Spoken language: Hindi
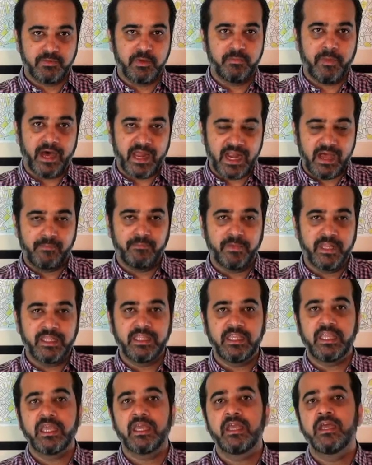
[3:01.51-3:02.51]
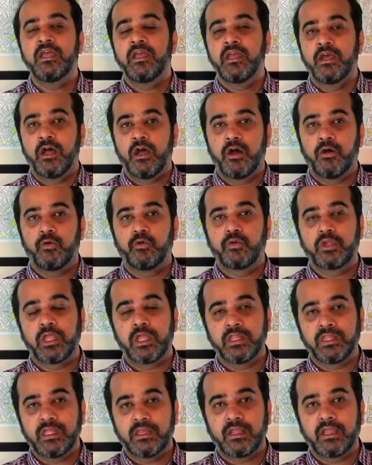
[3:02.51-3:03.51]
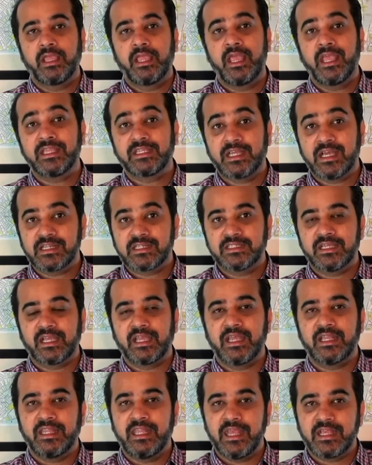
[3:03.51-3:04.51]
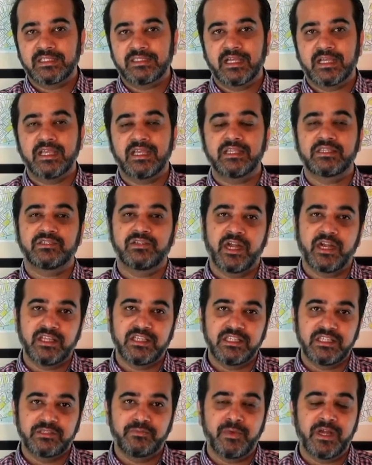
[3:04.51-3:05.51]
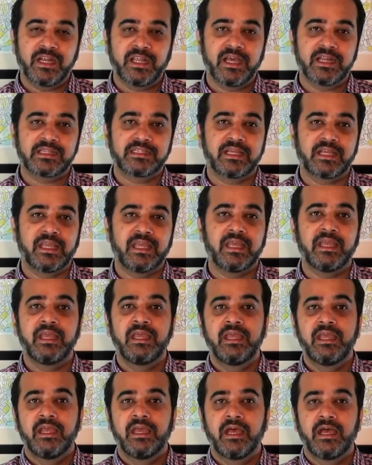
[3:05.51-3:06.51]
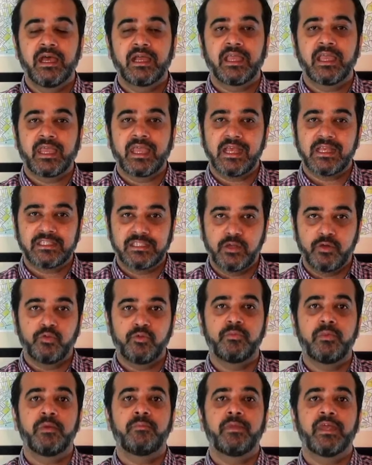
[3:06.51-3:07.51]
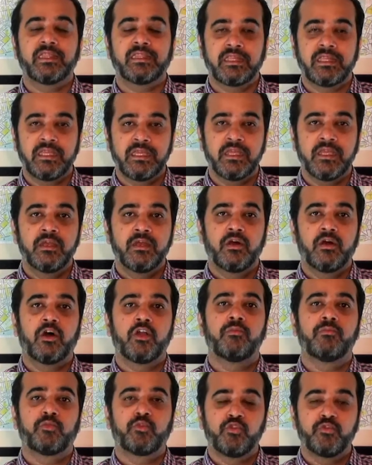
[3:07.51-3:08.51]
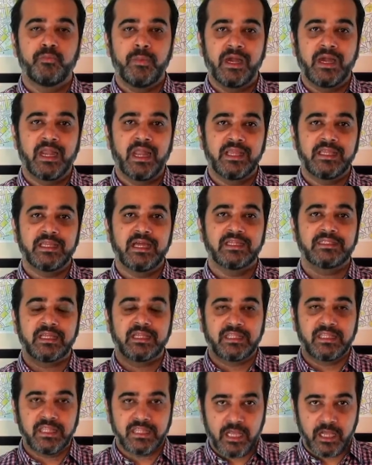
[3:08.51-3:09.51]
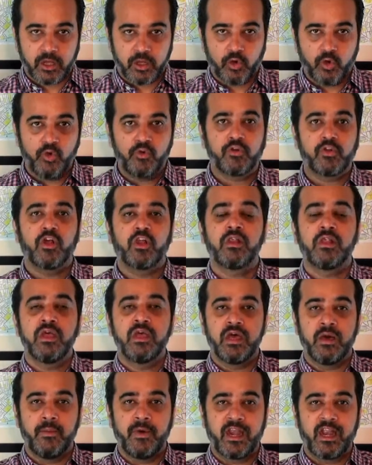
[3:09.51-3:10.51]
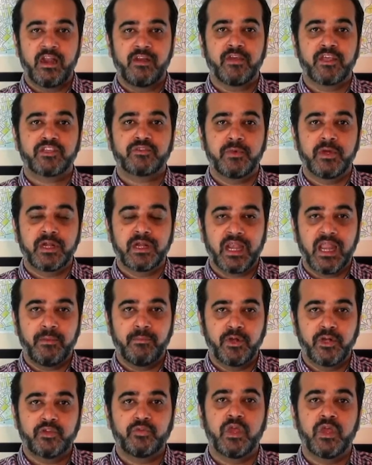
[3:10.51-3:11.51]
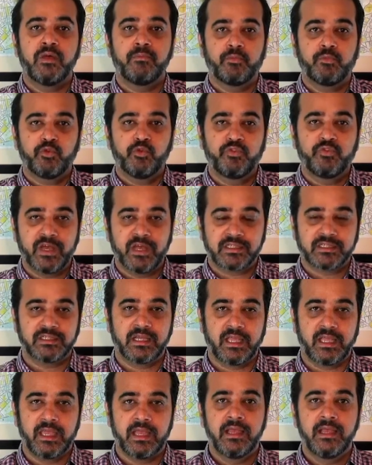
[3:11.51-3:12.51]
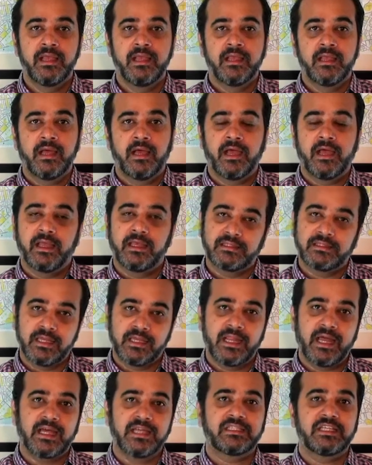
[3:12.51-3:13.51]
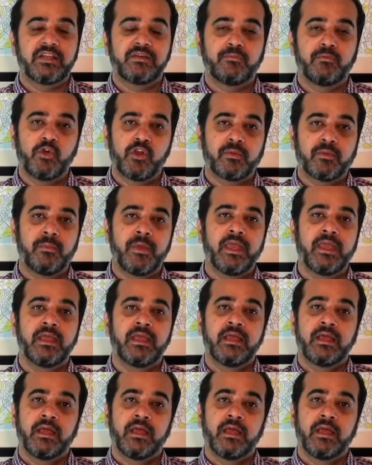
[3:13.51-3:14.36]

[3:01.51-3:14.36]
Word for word: में बारह हमने दिए हैं उनके अंदर गेज कर सके देख सके स्ट्रेटजीज बिल्ड कर सके कि कैसे उनमें बेहतरी और इम्प्रूवमेंट लाई जा सकती है ताकि ओवरऑल हमारा इन्वेस्टमेंट क्लाइमेट जो है इम्प्रूव कर सके इससे ना सिर्फ मुल्क में